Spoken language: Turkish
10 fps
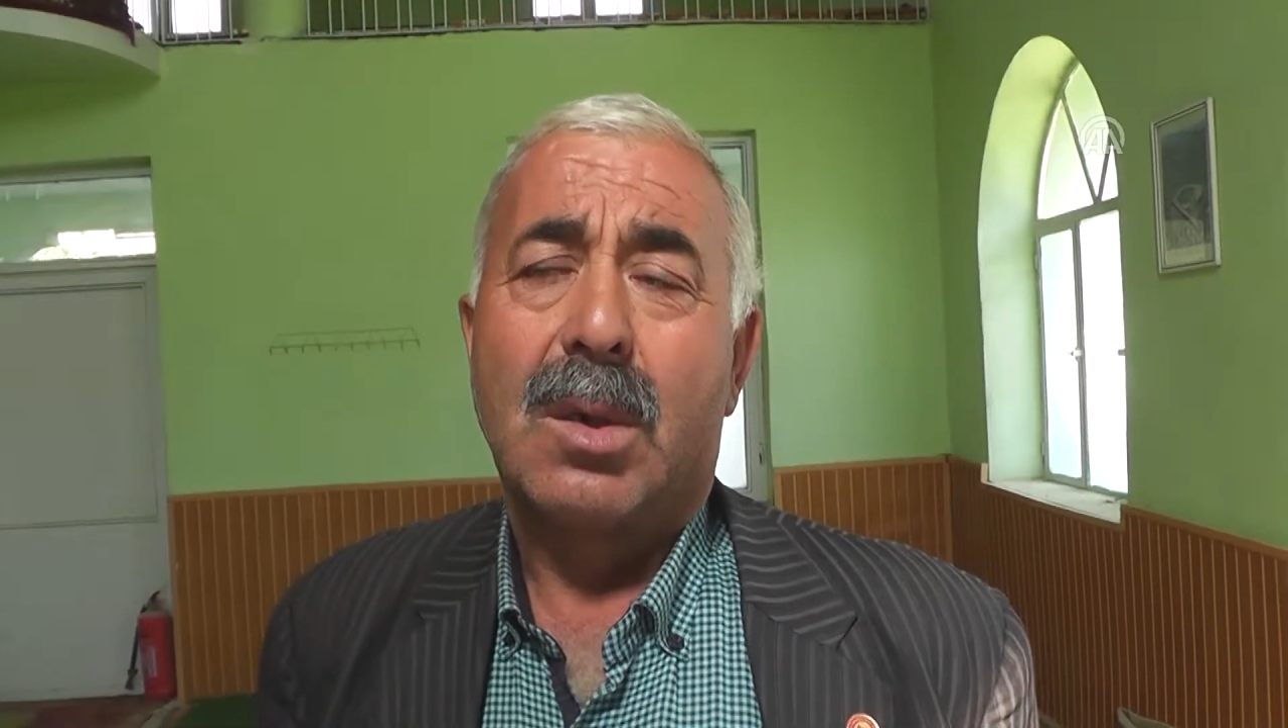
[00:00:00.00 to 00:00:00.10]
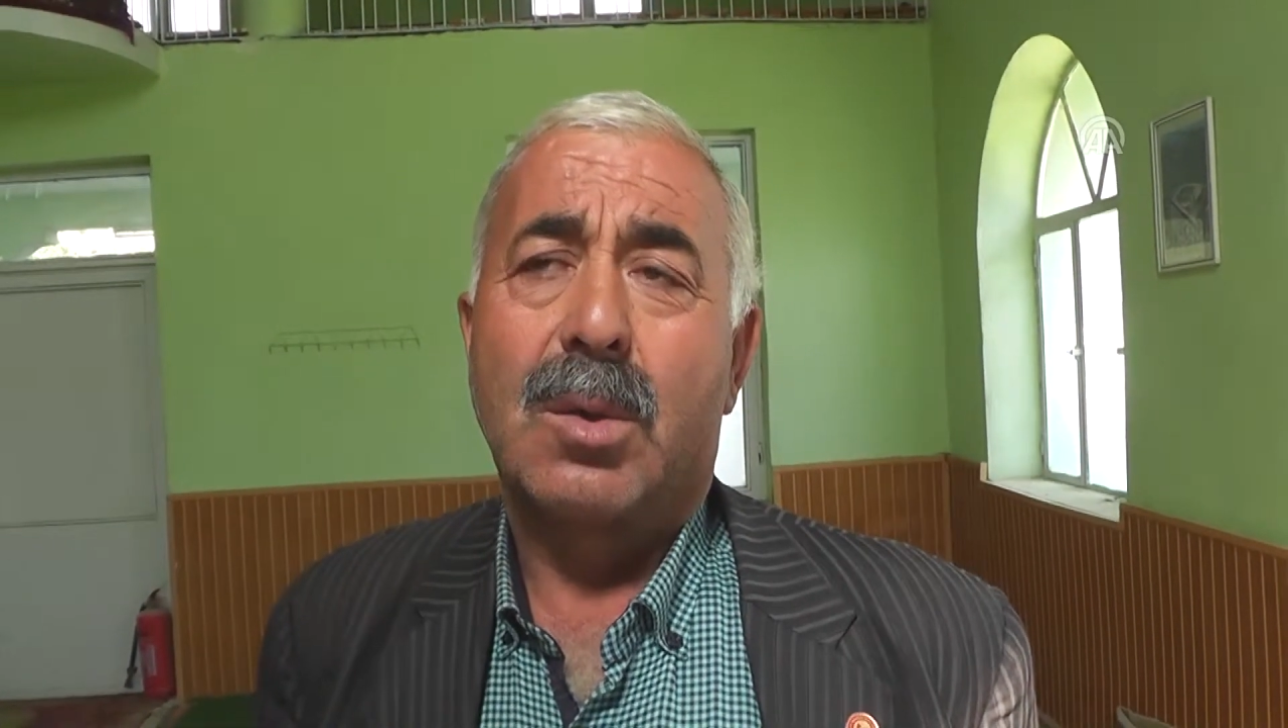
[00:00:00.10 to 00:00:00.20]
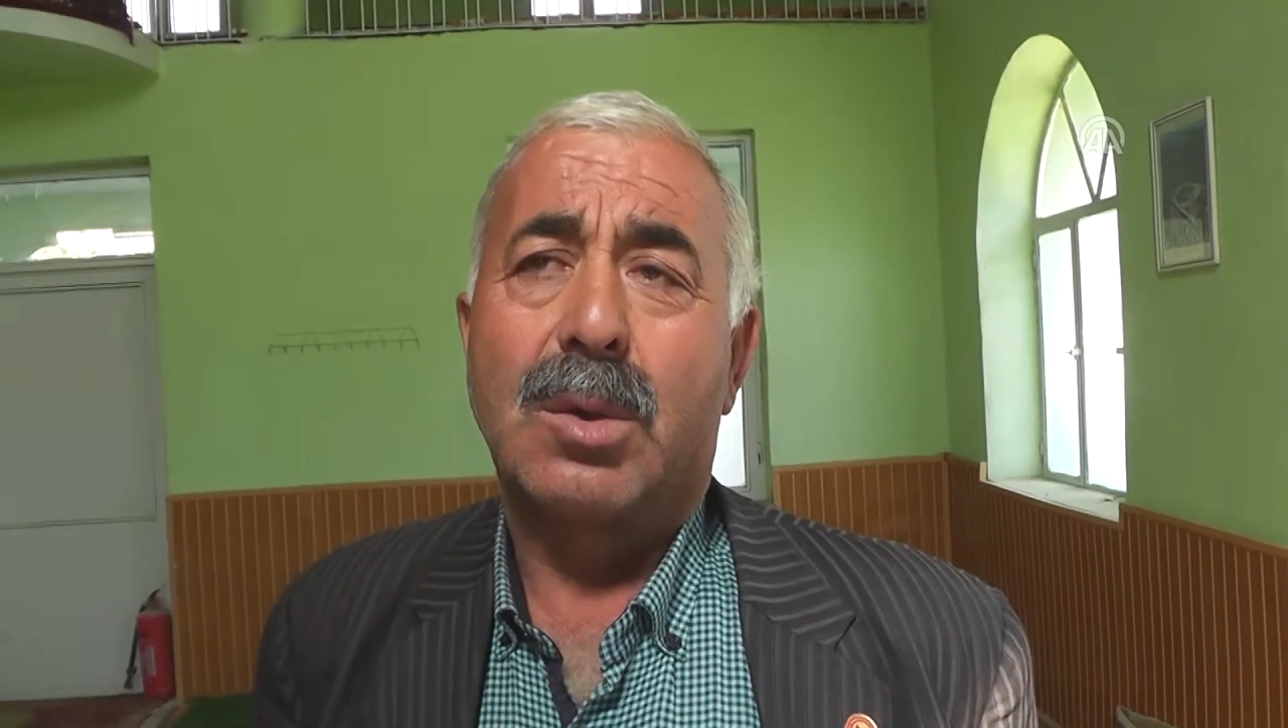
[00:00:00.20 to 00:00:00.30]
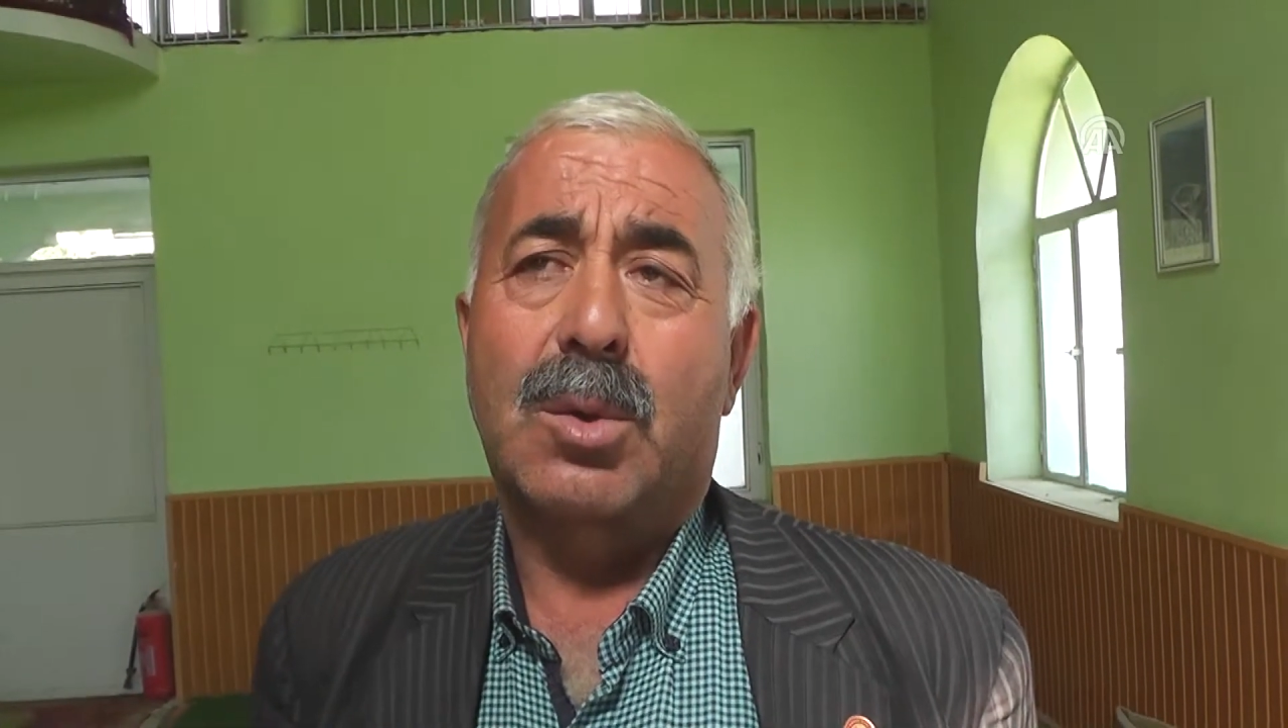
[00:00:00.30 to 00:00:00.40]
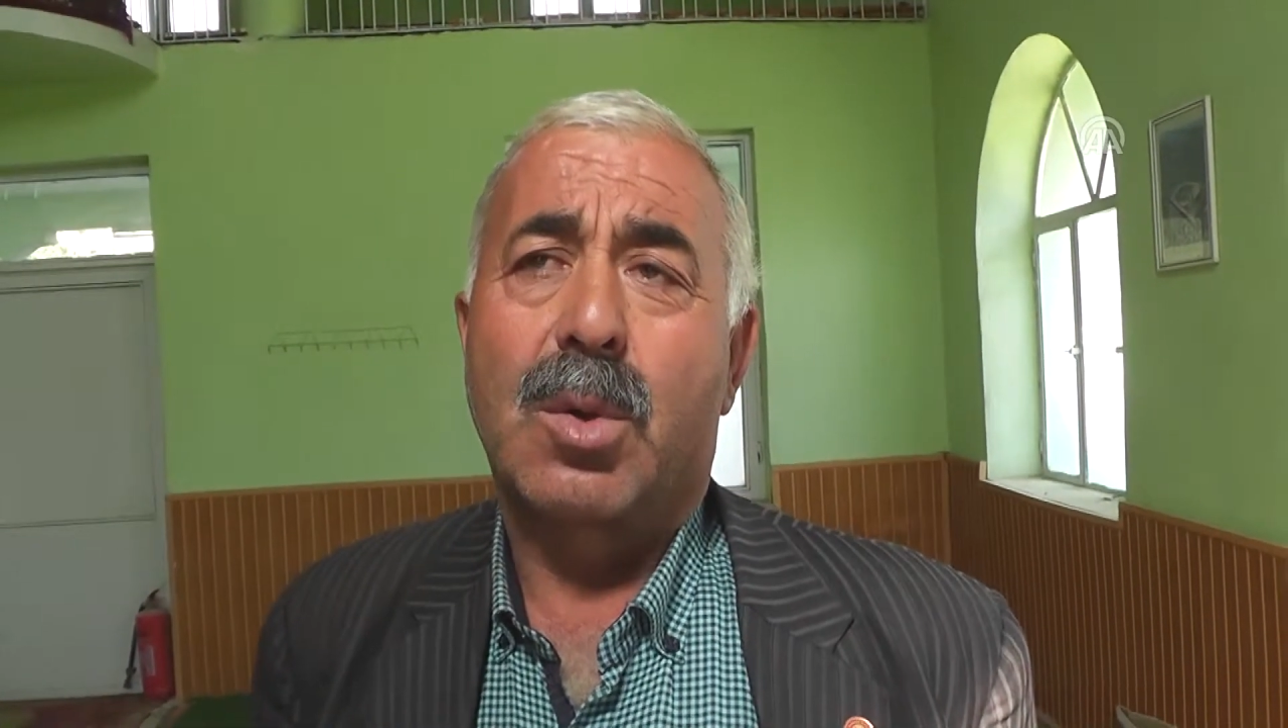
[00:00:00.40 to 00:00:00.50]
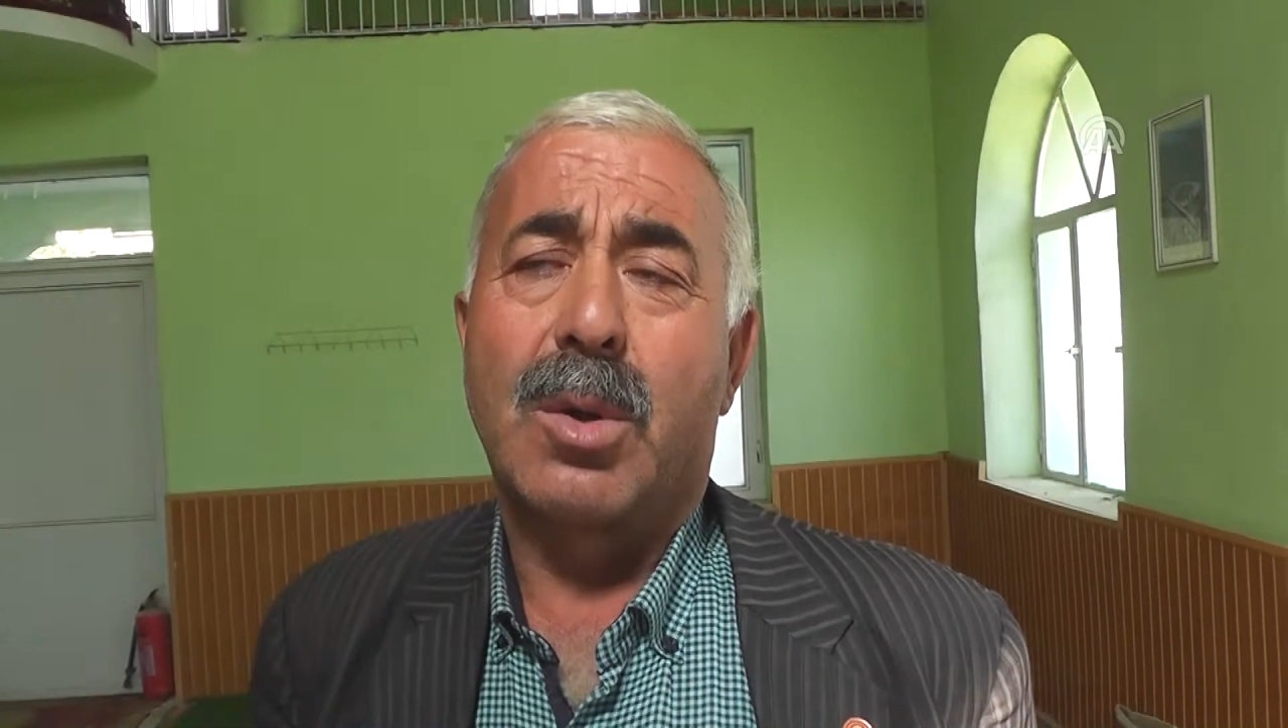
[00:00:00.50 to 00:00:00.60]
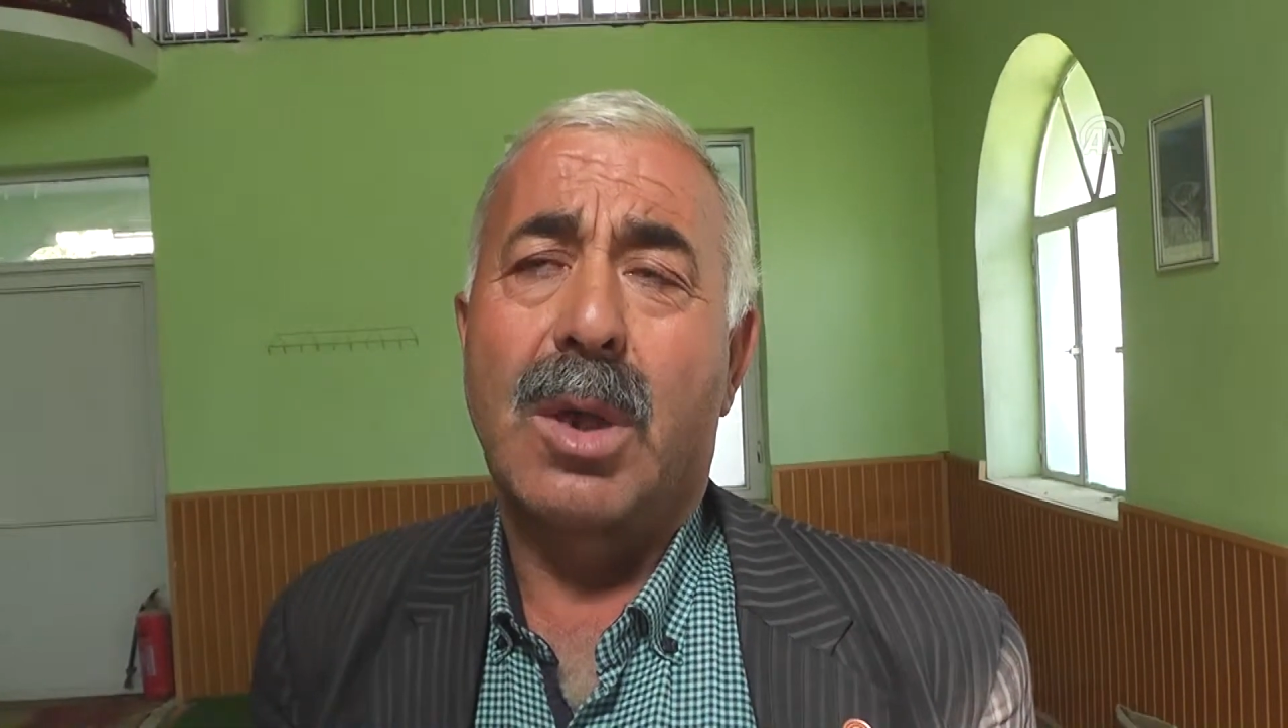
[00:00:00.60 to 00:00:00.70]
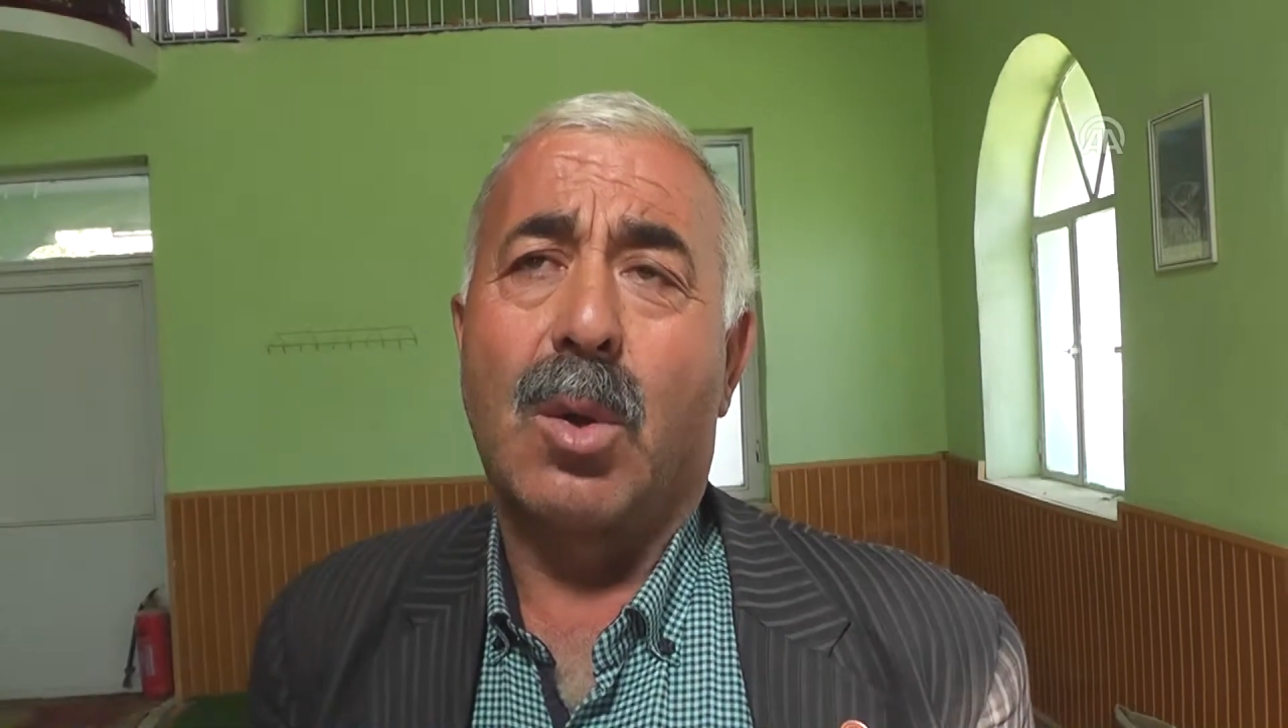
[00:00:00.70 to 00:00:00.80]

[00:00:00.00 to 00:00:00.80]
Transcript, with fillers: Ona köyden